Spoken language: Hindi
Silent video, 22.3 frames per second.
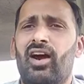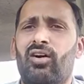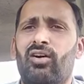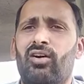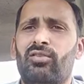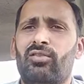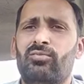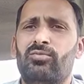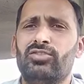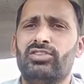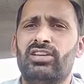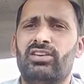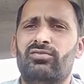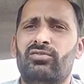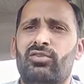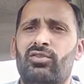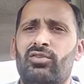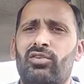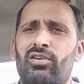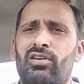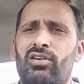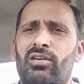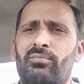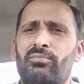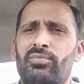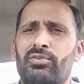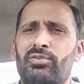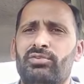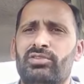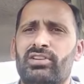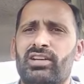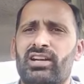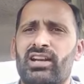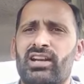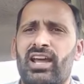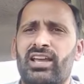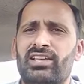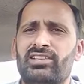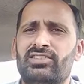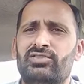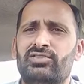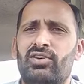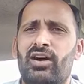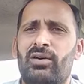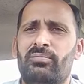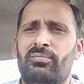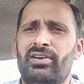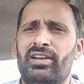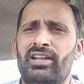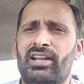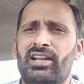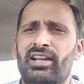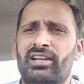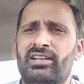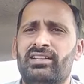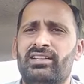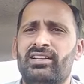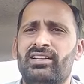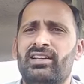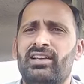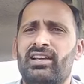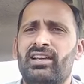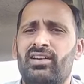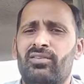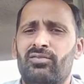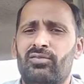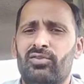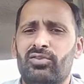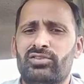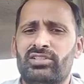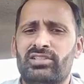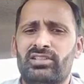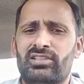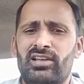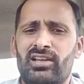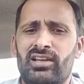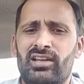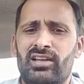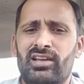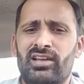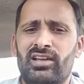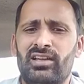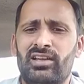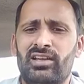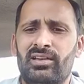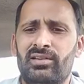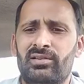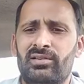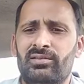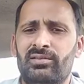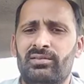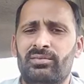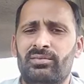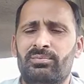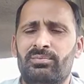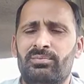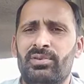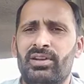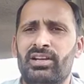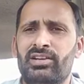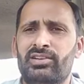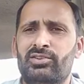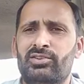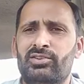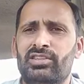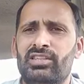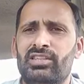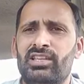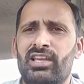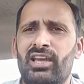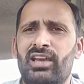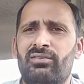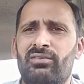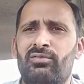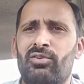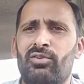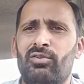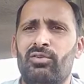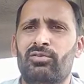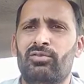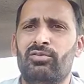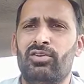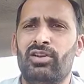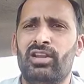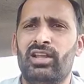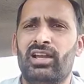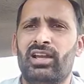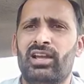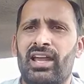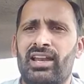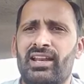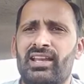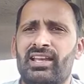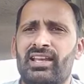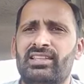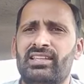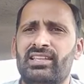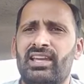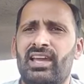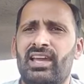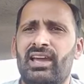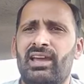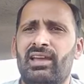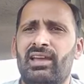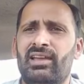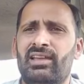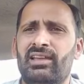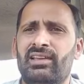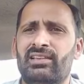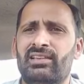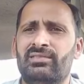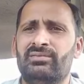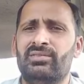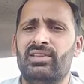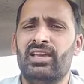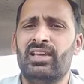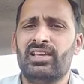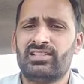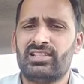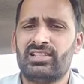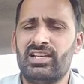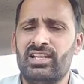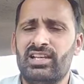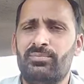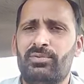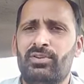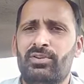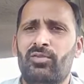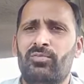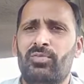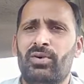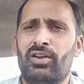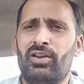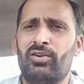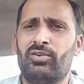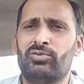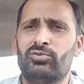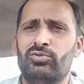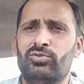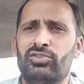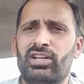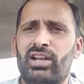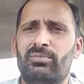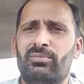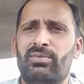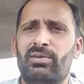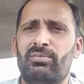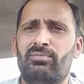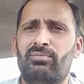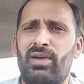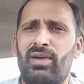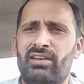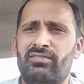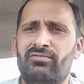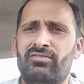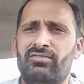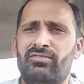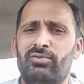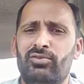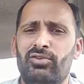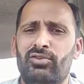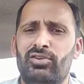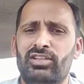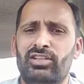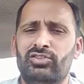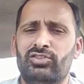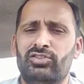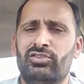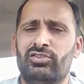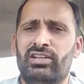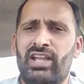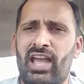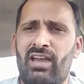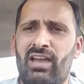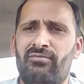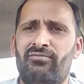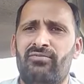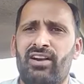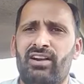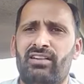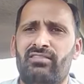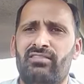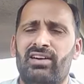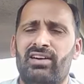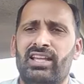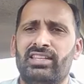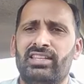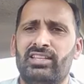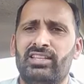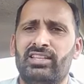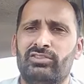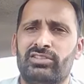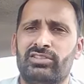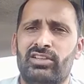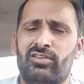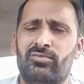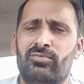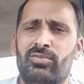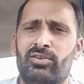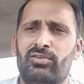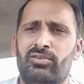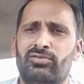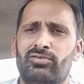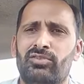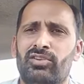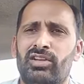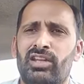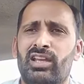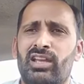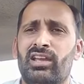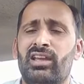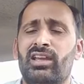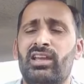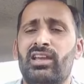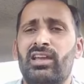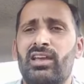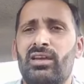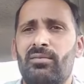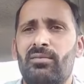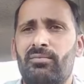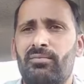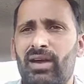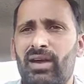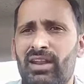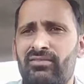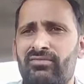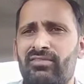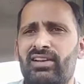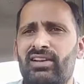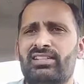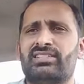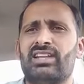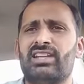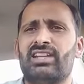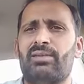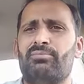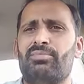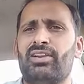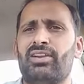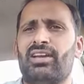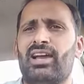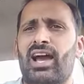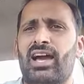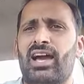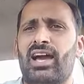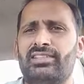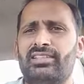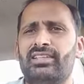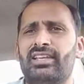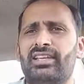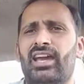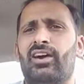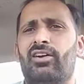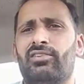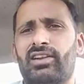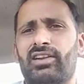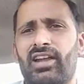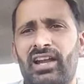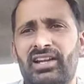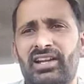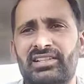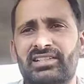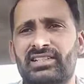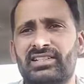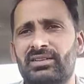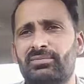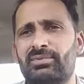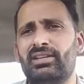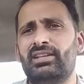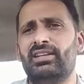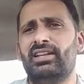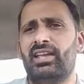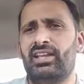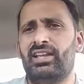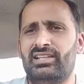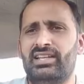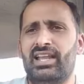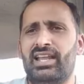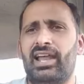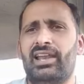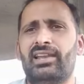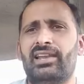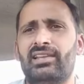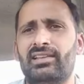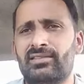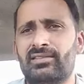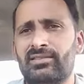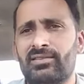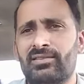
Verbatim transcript: और मुझे वो कंप्यूटराइज जो अपडेट उस प्रिंट होती है वो उन्होंने करके दी है स्लिप के ऊपर और दूसरे पे मैनुअल उन्होंने जो डैम फंड वाला था उसके ऊपर उन्होंने मैनुअल स्टैंप लगा दी है और एंट्री भी नहीं डाली